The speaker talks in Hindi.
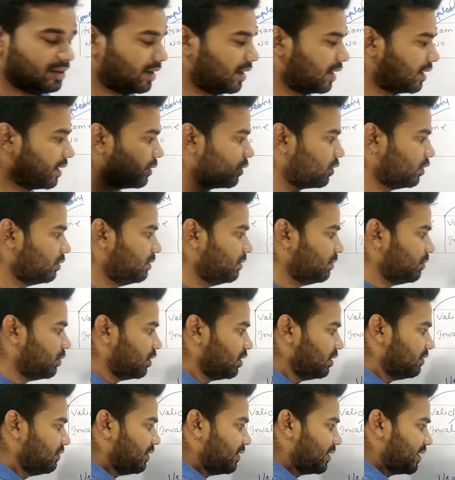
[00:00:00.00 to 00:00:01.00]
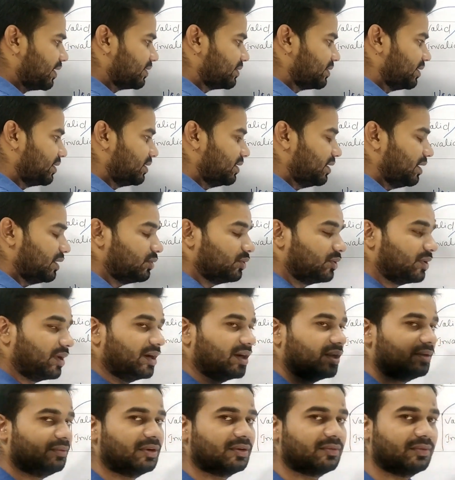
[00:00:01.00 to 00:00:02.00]
अगर कोई भी मॉडिफिकेशन किया तो
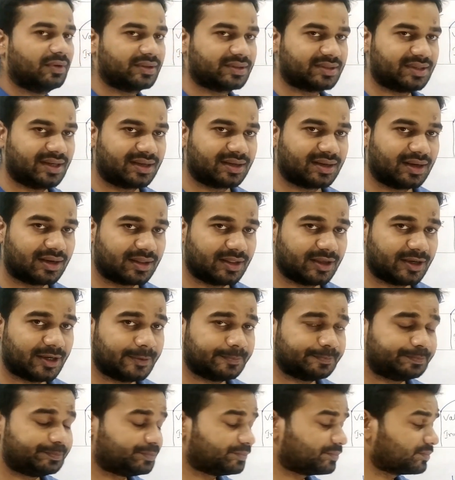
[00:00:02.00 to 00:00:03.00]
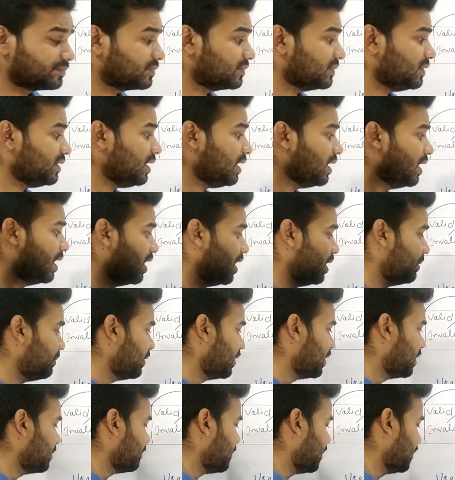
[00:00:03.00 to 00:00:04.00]
डायरेक्टली वन सेट कर देगा अब
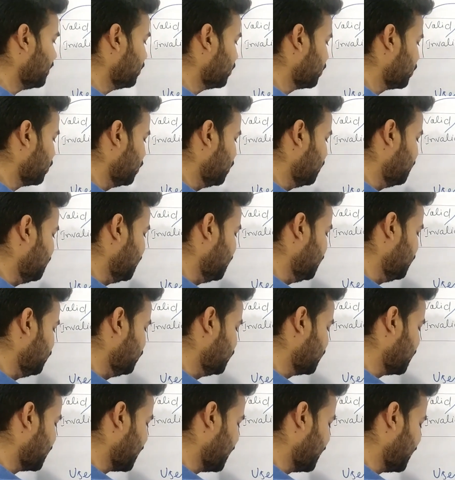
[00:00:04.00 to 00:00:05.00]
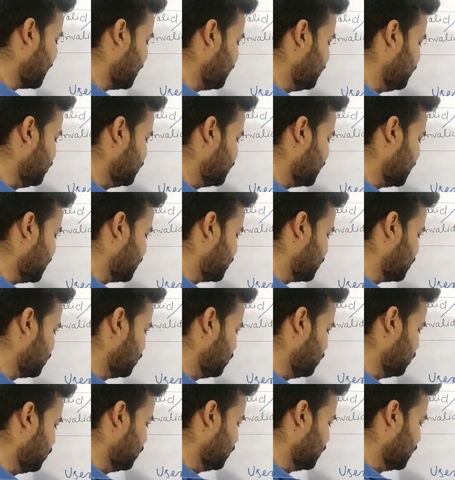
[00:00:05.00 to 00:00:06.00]
अगर मान लो कोई भी यूजर या यूजर
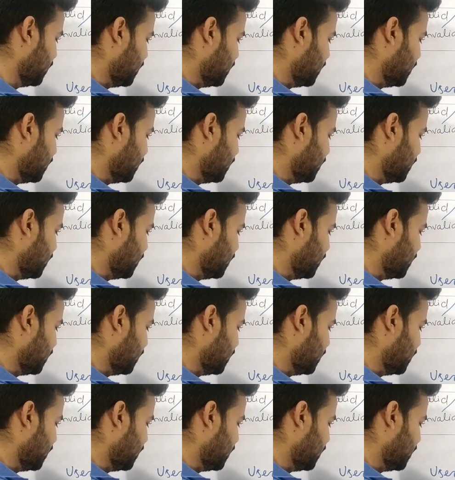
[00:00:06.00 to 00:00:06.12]
टू